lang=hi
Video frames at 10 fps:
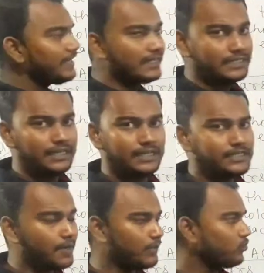नीट एंड क्लीन है
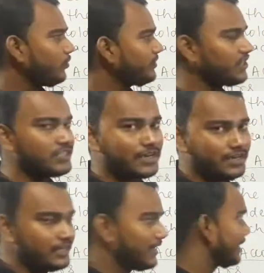जहां पर कोई भी छेड़छाड़
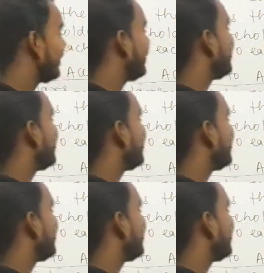नहीं किया गया